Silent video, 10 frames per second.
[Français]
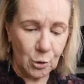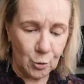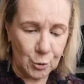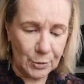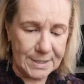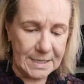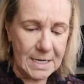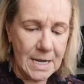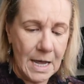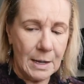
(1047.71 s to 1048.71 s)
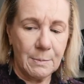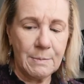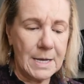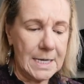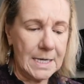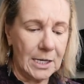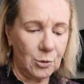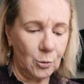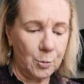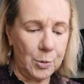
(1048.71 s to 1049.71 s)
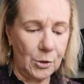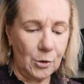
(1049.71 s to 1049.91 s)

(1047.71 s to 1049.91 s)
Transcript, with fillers: nos sourcils, mais quand on,